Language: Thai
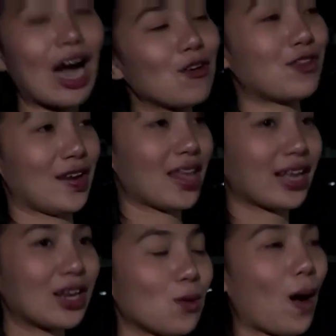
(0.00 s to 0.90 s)
เข้าฟิตเน
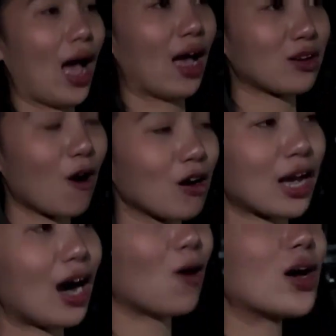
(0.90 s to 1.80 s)
สกันดีกว่าก็
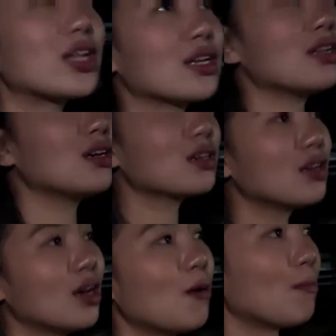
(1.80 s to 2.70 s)
เข้าอาทิตย์นึง
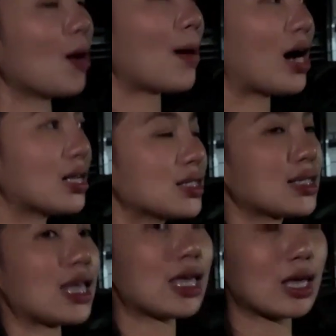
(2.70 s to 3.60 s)
ประมาณ
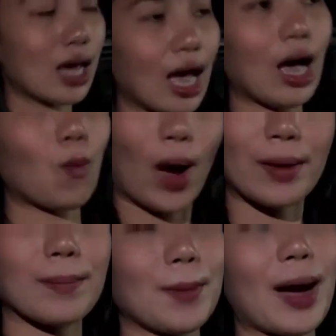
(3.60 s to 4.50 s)
4-5
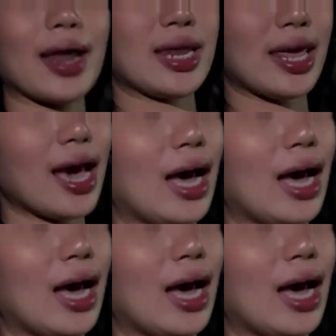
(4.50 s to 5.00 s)
วันประมาณนี้